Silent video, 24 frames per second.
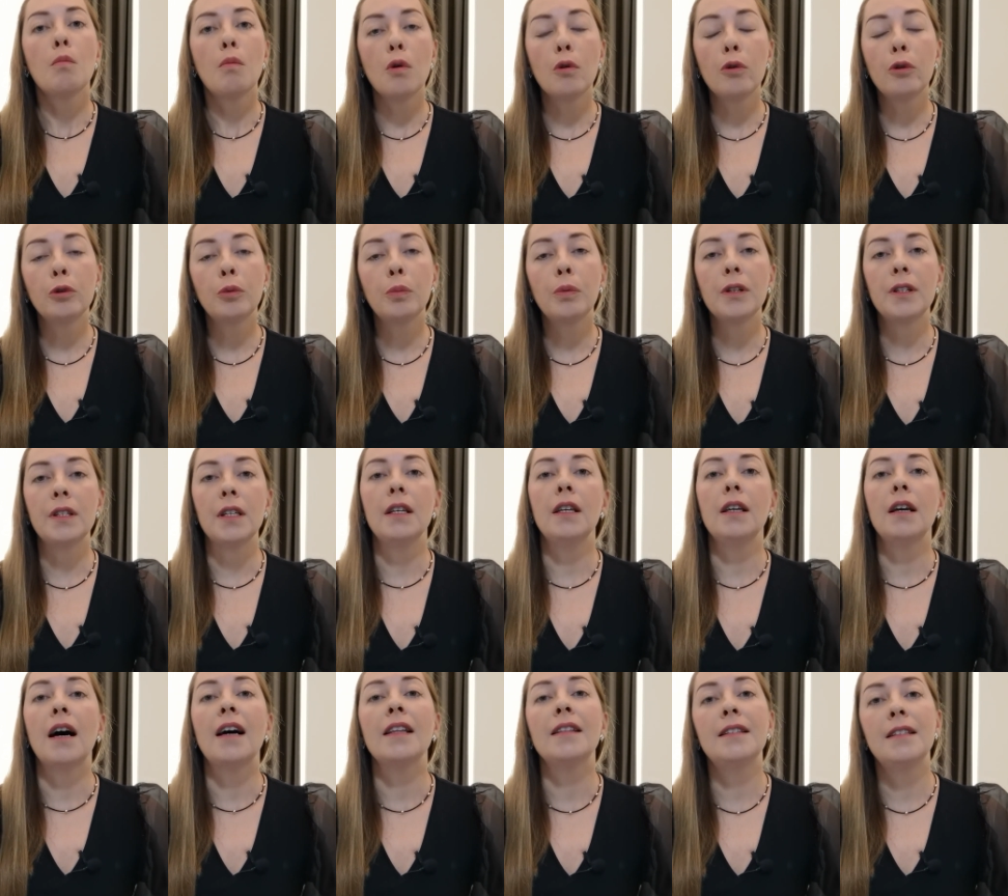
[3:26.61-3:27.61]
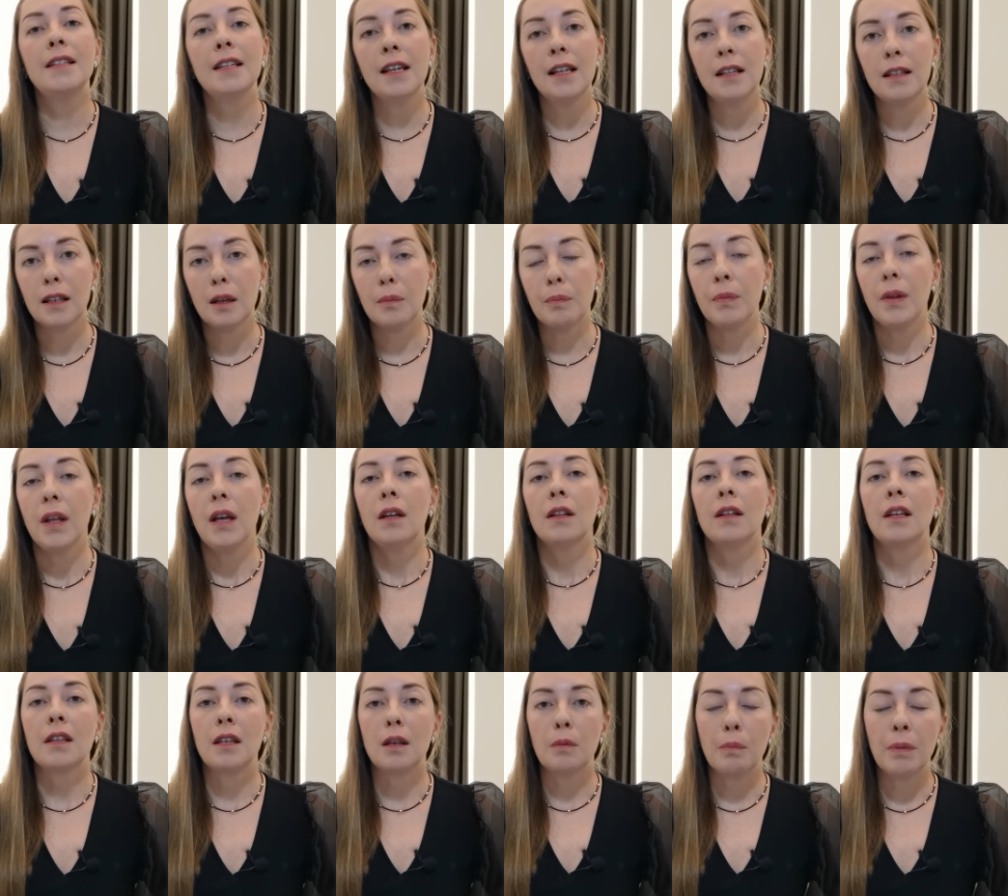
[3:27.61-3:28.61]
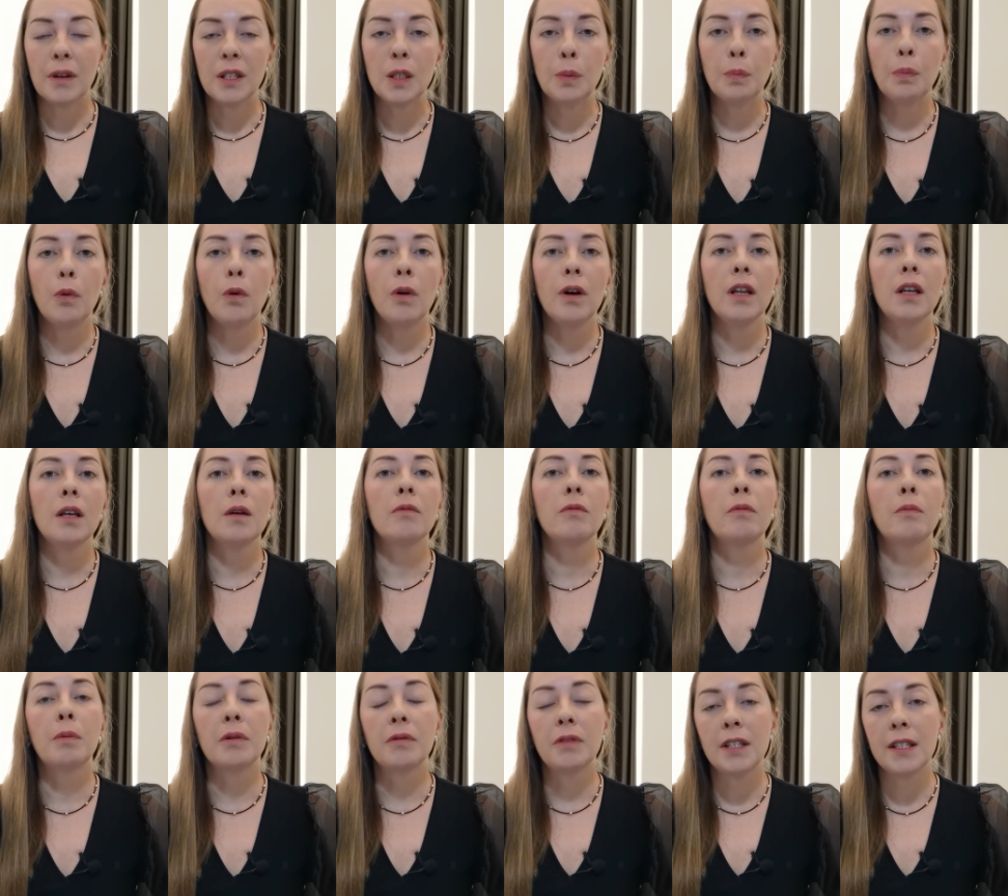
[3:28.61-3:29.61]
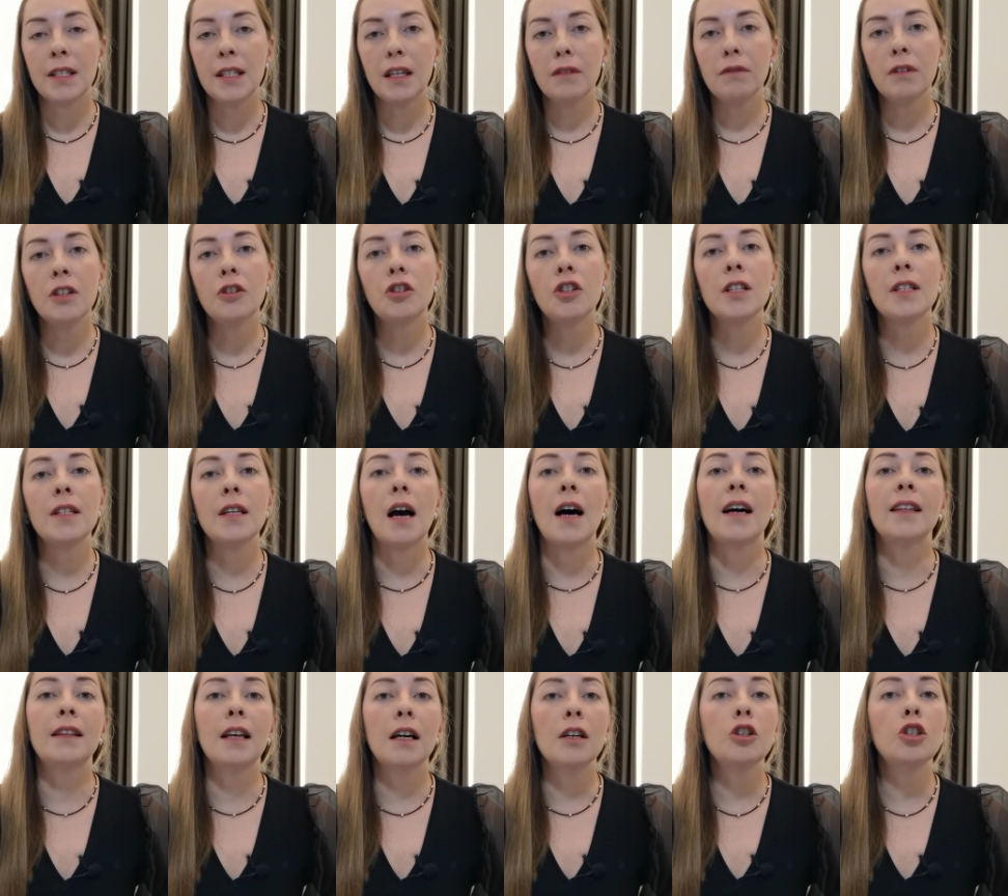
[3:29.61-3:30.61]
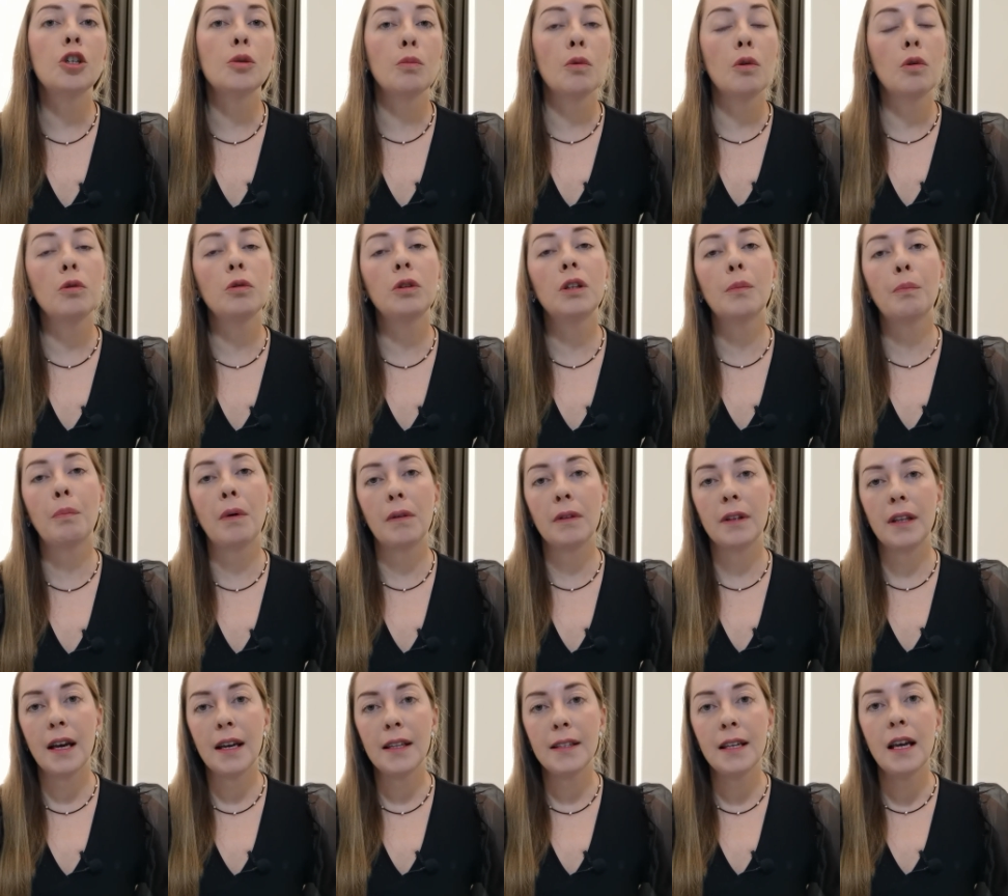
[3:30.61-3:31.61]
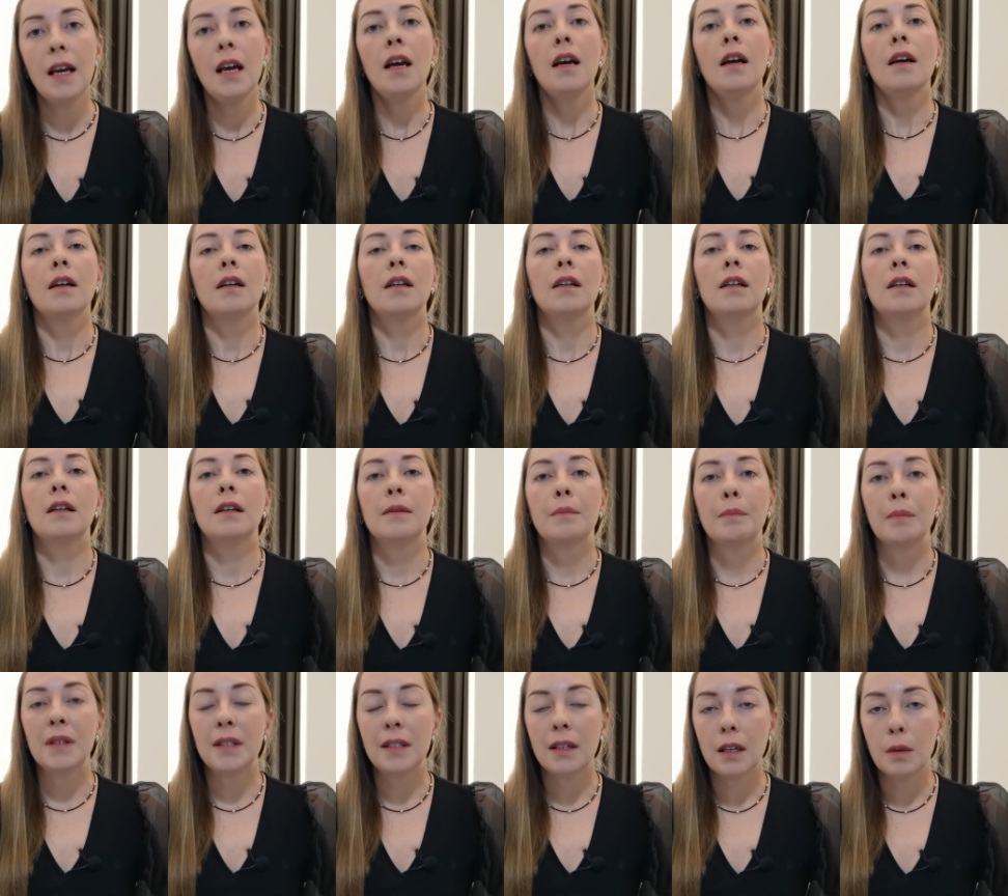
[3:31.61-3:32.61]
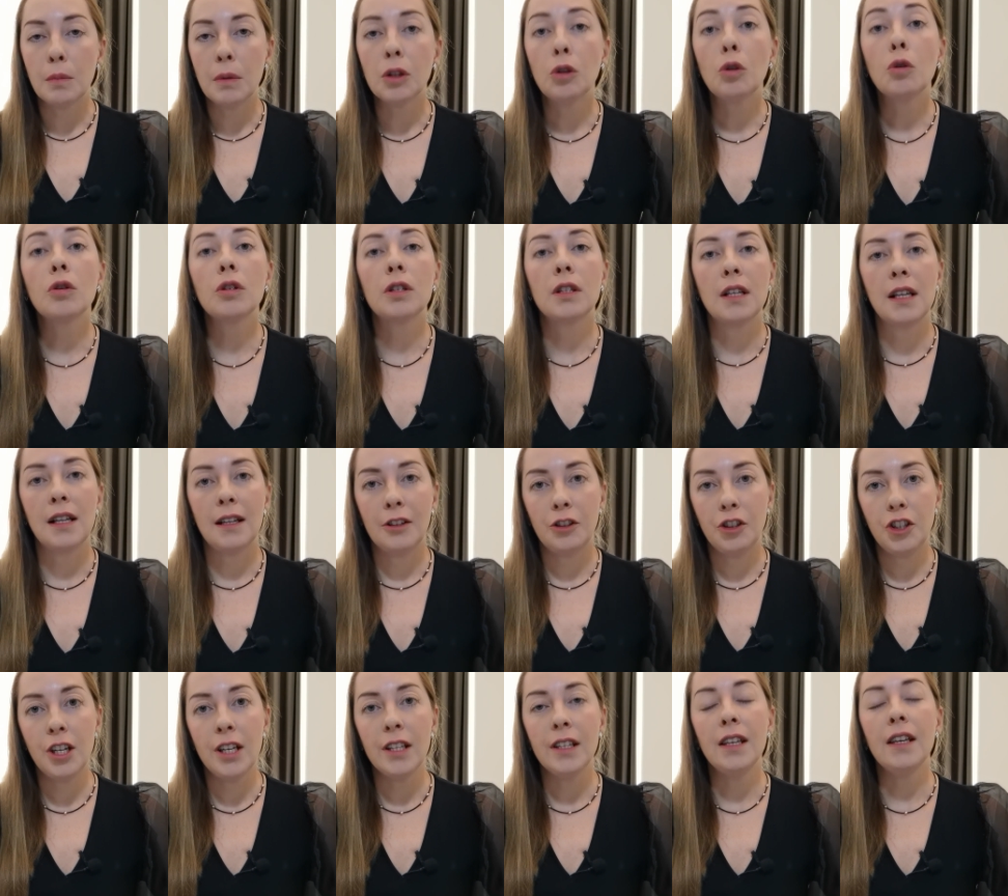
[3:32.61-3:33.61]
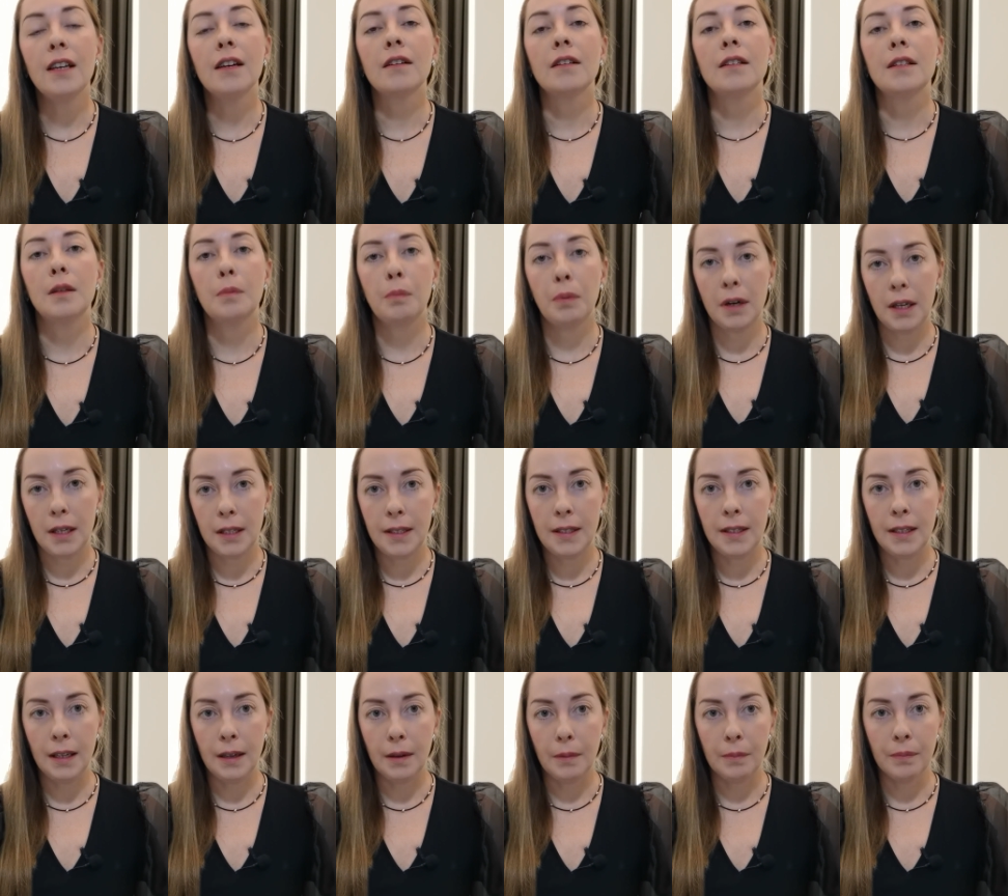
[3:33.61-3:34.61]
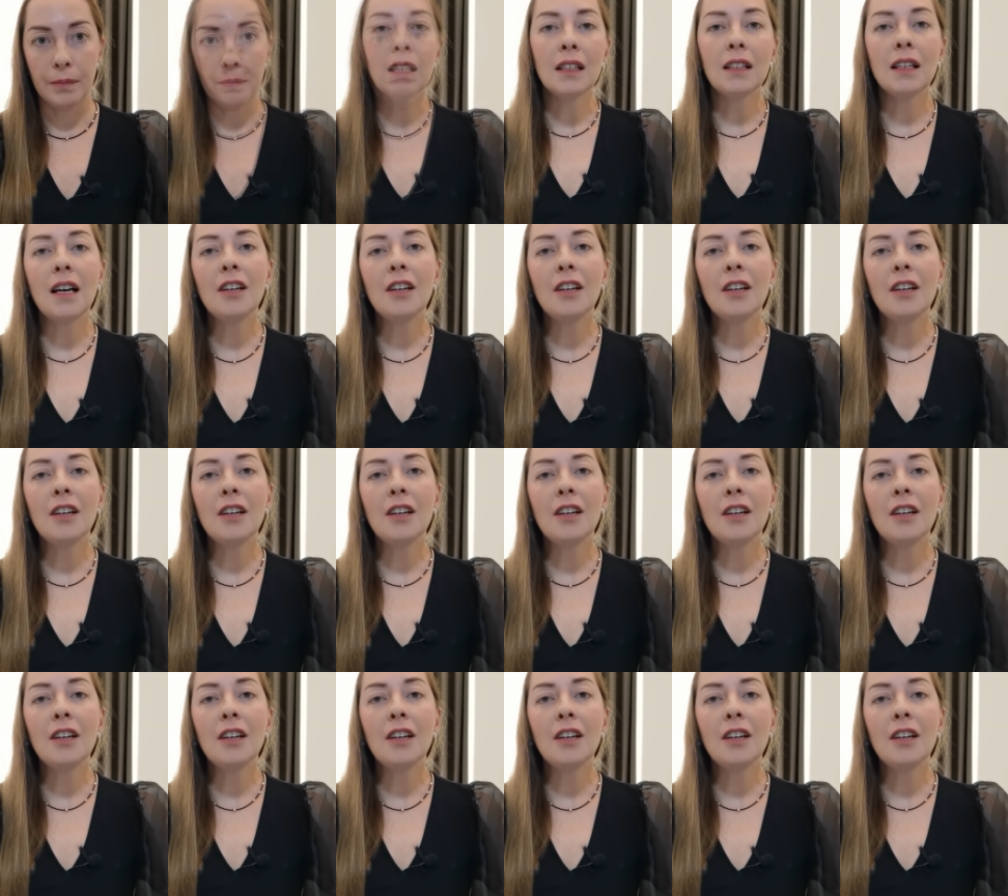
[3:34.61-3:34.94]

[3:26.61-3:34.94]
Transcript: могут быть и отдельным таким подспорьем в повседневной жизни, а также могут дополнять э, медикаментозное лечение депрессии.